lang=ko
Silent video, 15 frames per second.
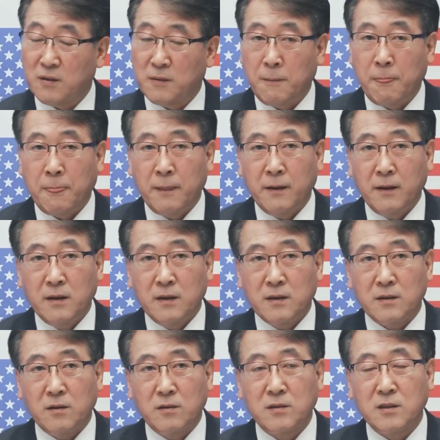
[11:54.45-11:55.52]
네.
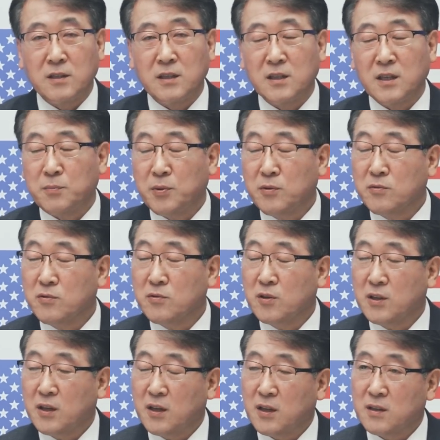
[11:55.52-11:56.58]
영끌이나 평균
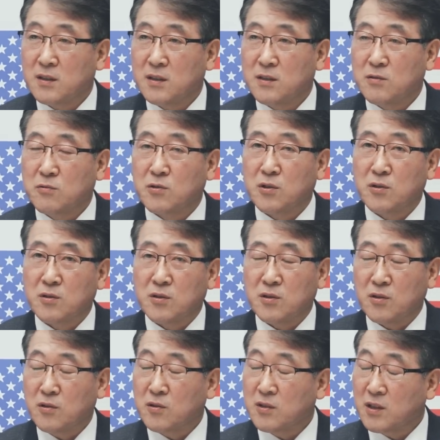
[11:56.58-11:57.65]
거래량이 6천 건,
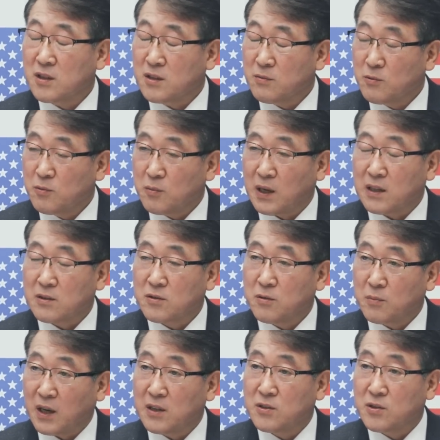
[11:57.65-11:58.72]
영끌할 때 뭐 만 건,
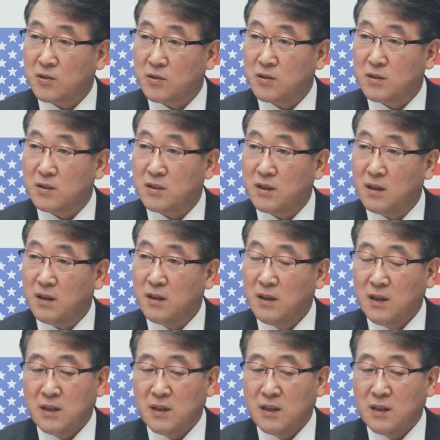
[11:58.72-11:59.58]
만 이천 건인데